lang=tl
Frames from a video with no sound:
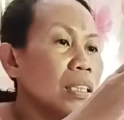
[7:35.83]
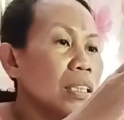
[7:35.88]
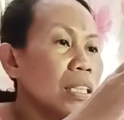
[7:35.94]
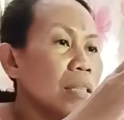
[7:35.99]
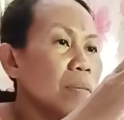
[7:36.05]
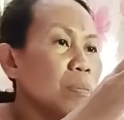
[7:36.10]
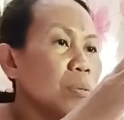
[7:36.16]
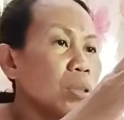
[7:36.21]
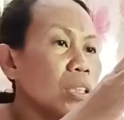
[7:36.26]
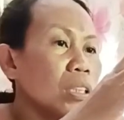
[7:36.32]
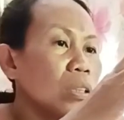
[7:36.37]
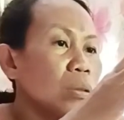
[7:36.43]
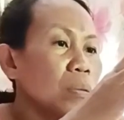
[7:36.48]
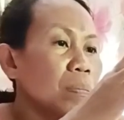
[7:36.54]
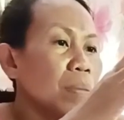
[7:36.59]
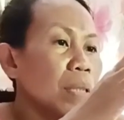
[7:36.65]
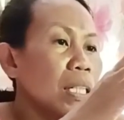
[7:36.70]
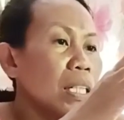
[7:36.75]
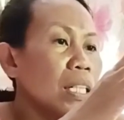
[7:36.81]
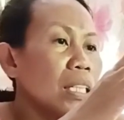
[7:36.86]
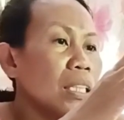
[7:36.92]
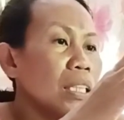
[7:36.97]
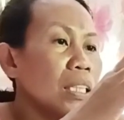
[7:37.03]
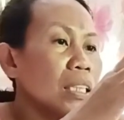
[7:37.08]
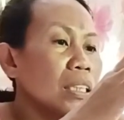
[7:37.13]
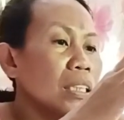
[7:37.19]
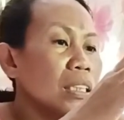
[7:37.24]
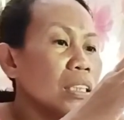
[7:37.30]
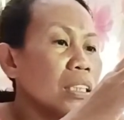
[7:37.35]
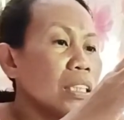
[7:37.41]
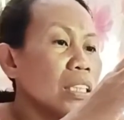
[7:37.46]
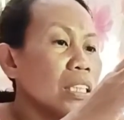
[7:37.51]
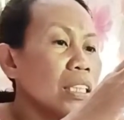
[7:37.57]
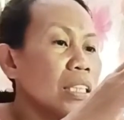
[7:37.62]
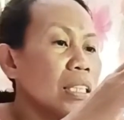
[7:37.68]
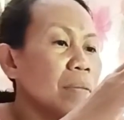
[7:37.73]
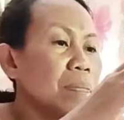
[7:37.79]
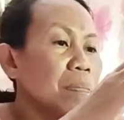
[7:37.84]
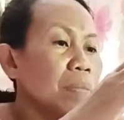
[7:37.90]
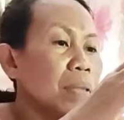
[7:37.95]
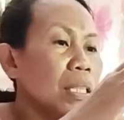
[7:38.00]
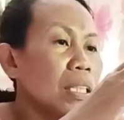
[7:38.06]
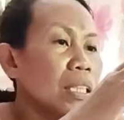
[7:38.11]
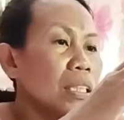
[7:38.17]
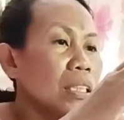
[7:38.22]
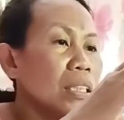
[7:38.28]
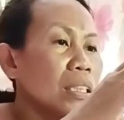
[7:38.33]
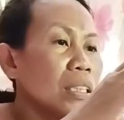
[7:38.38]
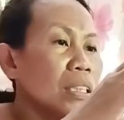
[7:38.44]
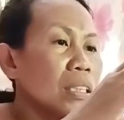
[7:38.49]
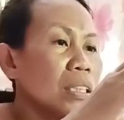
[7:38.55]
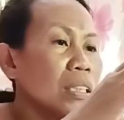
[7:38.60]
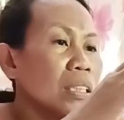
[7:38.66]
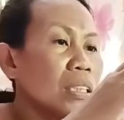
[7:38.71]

tapos ito pag ating sinikipan